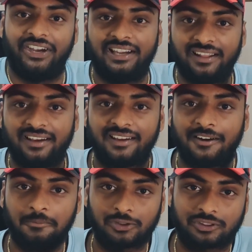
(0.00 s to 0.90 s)
ఫిల్డ్
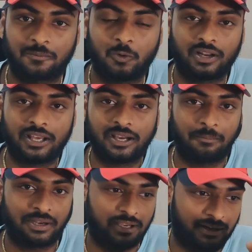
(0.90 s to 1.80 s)
మొత్తం కూడా
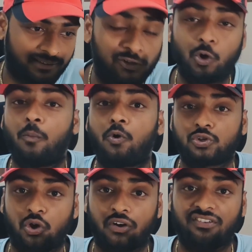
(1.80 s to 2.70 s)
మన స్లోమో
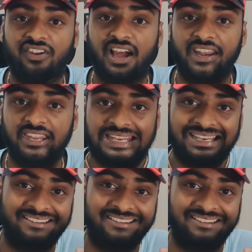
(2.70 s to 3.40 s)
షార్ట్స్ కానీ